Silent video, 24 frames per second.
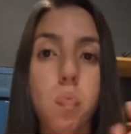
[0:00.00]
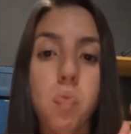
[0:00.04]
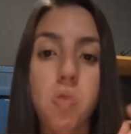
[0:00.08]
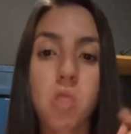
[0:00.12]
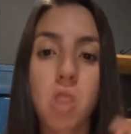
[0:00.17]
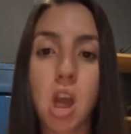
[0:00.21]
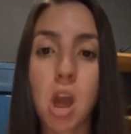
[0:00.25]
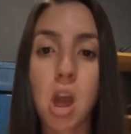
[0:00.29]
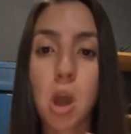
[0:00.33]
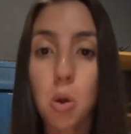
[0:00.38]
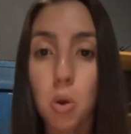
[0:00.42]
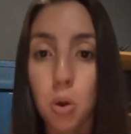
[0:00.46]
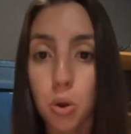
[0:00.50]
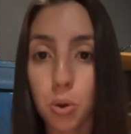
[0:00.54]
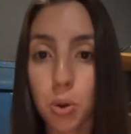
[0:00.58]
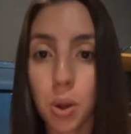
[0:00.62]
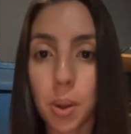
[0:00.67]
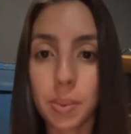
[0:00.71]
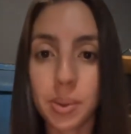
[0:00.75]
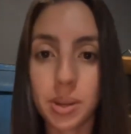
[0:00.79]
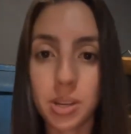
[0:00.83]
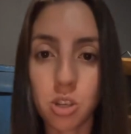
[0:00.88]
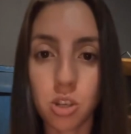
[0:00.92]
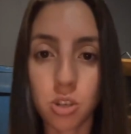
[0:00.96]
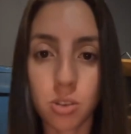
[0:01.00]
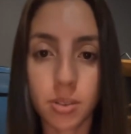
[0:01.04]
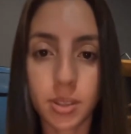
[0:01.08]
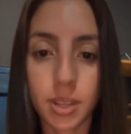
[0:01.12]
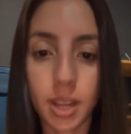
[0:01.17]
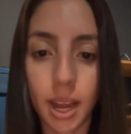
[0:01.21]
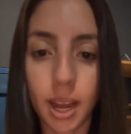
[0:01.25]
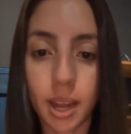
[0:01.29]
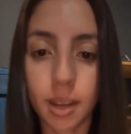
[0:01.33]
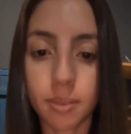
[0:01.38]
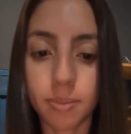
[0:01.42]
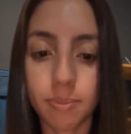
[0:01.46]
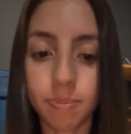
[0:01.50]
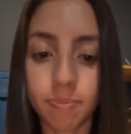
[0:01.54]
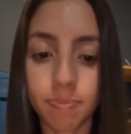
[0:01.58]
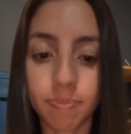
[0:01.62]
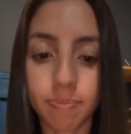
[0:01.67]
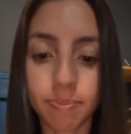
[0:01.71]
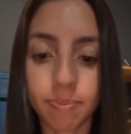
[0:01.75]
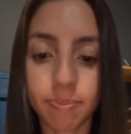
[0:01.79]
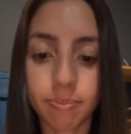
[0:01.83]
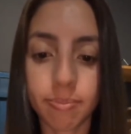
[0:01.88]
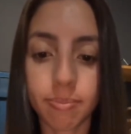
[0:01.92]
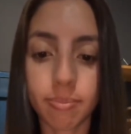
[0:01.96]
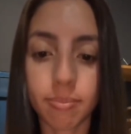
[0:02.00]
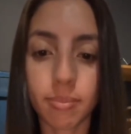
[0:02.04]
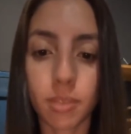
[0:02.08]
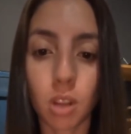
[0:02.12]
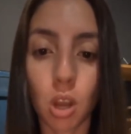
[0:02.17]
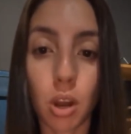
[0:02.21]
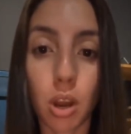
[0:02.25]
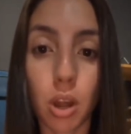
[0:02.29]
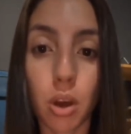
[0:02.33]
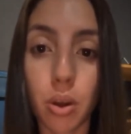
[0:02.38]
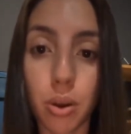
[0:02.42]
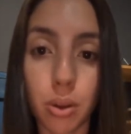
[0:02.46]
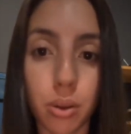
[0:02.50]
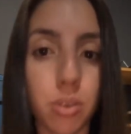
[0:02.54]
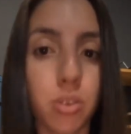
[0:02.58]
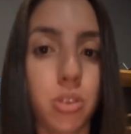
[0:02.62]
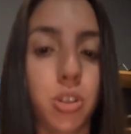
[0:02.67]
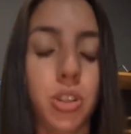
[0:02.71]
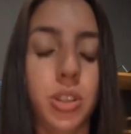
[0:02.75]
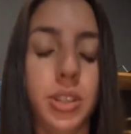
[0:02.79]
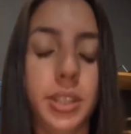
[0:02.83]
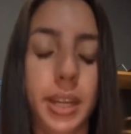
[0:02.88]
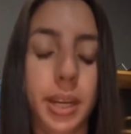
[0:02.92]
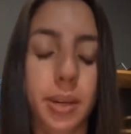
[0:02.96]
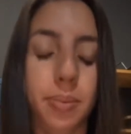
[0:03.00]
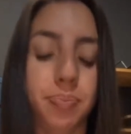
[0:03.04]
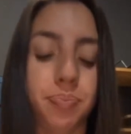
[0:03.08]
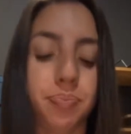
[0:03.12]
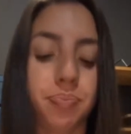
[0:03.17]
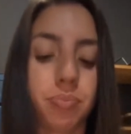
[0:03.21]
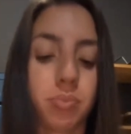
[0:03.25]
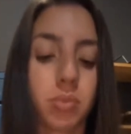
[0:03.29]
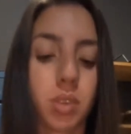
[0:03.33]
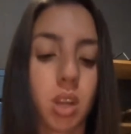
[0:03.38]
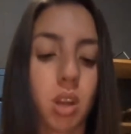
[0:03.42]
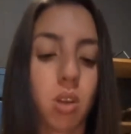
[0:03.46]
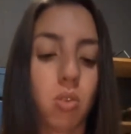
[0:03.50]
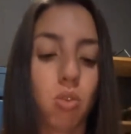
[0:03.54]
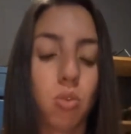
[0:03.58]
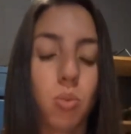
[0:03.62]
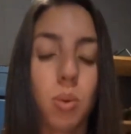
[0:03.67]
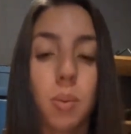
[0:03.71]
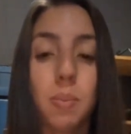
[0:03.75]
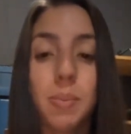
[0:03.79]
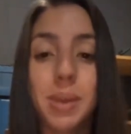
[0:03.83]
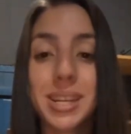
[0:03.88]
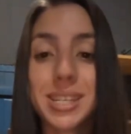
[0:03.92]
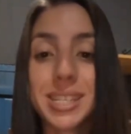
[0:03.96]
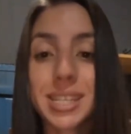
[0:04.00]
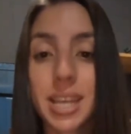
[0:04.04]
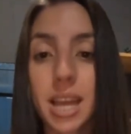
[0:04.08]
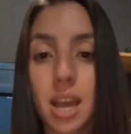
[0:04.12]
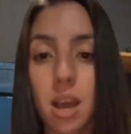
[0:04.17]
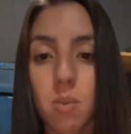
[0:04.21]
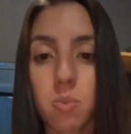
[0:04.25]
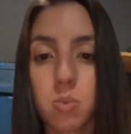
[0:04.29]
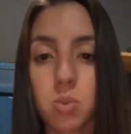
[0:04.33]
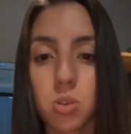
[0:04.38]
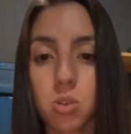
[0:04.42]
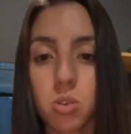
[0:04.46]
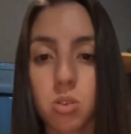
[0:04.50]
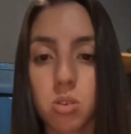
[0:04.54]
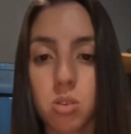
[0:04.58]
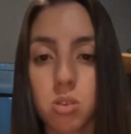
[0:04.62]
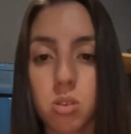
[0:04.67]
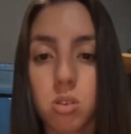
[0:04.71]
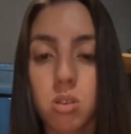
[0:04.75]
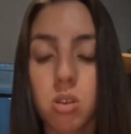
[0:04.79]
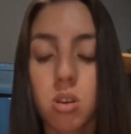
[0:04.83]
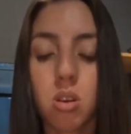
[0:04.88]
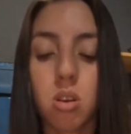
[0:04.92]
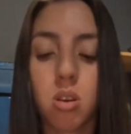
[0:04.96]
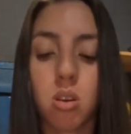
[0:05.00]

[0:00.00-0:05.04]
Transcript: é. Agora eu acabei de jantar, Olha a hora que eu jantei. Vou abrir as cápsulas.